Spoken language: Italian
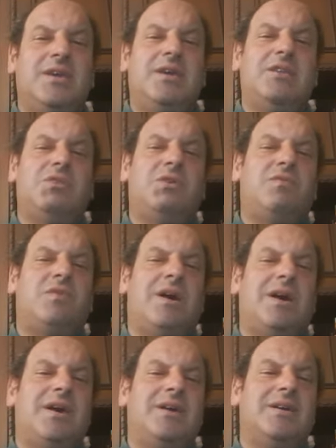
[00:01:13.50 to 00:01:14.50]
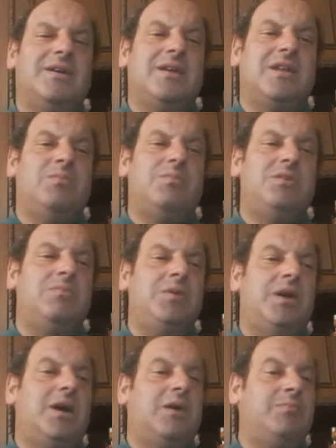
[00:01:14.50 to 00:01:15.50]
e trovo anche la
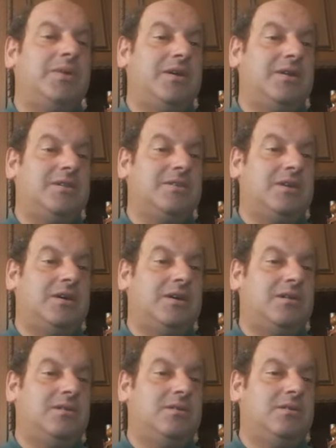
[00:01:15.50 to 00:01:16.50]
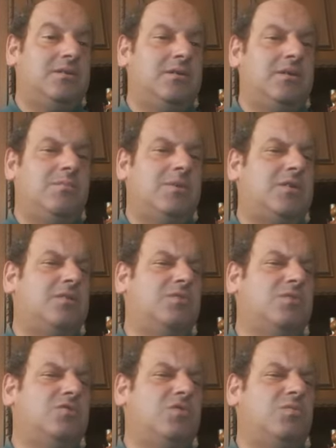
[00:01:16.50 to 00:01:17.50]
Bibbia aperta, ma
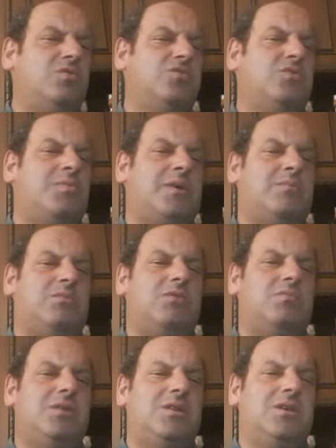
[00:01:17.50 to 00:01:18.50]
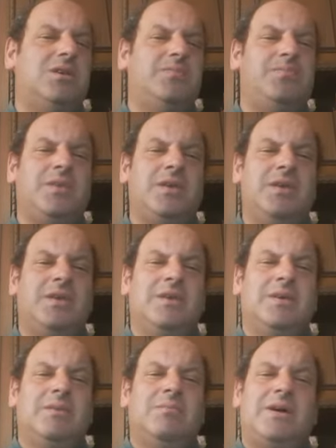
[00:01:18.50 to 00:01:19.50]
non come un soprammobile,
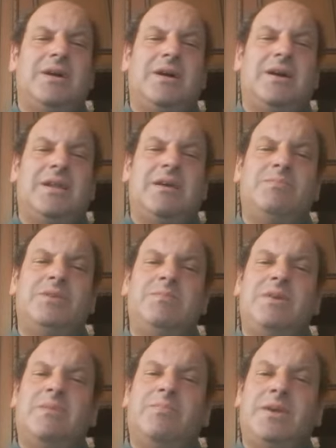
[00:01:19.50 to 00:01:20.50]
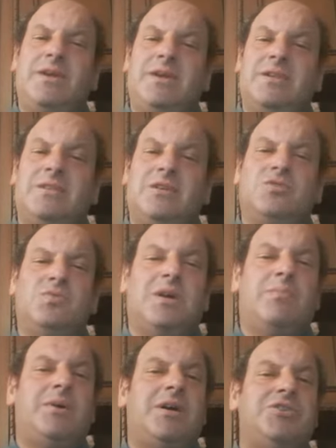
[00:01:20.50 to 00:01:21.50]
ma la Bibbia aperta su
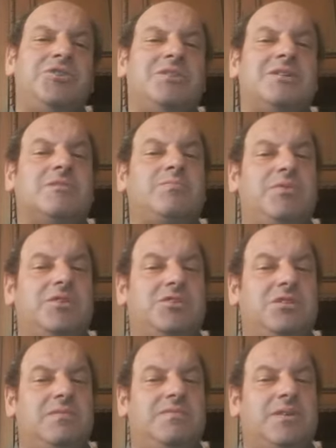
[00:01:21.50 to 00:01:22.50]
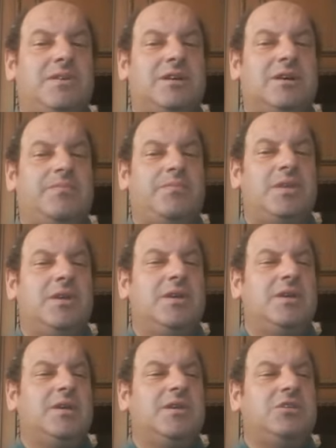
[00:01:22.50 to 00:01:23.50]
una pagina specifica
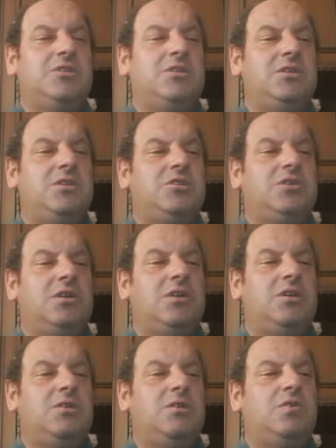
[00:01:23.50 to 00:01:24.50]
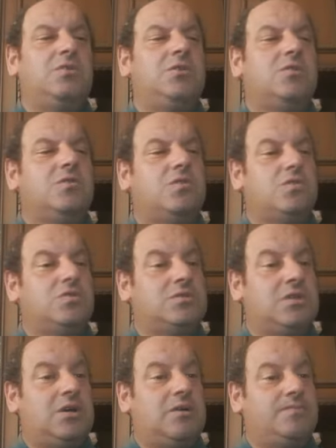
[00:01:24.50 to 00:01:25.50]
che ci dice eh, ogni
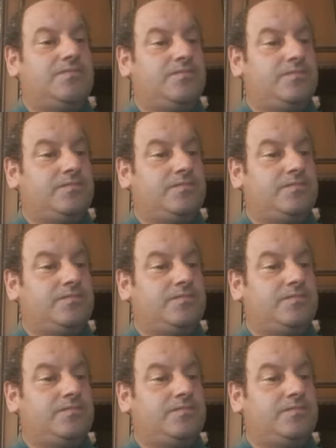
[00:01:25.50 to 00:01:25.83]
cosa